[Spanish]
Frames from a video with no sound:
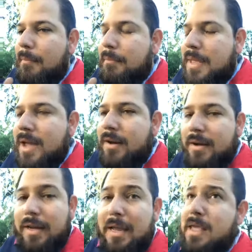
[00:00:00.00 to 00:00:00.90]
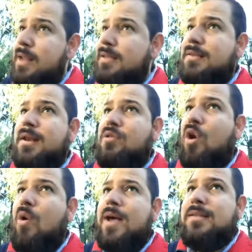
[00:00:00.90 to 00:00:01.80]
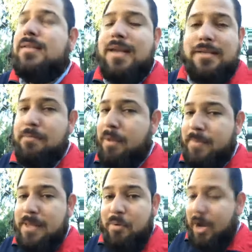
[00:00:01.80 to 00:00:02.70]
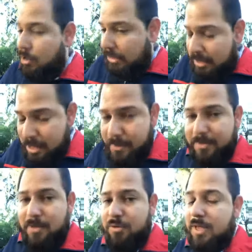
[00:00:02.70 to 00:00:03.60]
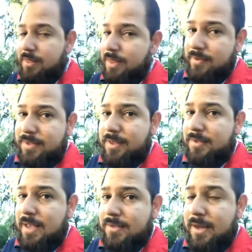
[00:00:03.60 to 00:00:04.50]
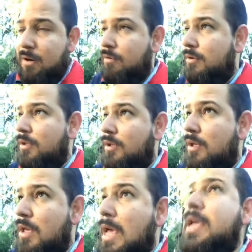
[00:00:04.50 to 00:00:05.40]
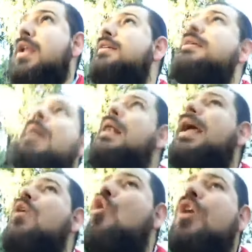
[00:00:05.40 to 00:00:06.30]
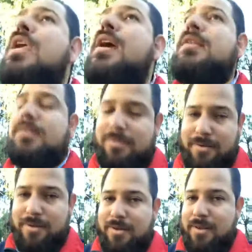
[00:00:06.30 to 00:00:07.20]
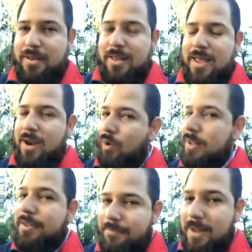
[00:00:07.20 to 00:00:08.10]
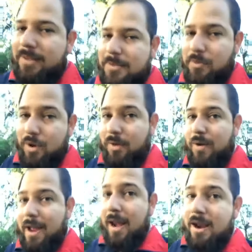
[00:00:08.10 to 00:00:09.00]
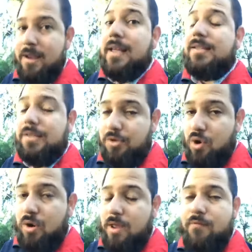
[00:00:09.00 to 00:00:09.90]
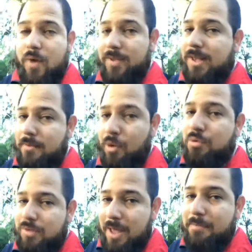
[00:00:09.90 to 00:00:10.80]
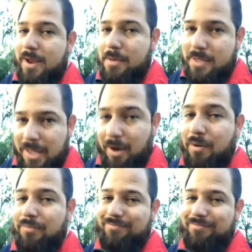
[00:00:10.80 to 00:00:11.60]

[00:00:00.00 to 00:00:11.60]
bien que quieres hacer y no lo haces es simplemente porque no te tibias y no se te decides a hacerlo. Y en ese mal que no quieres, lo que te falta es poner una gran decisión y fuerza de voluntad para evitarlo.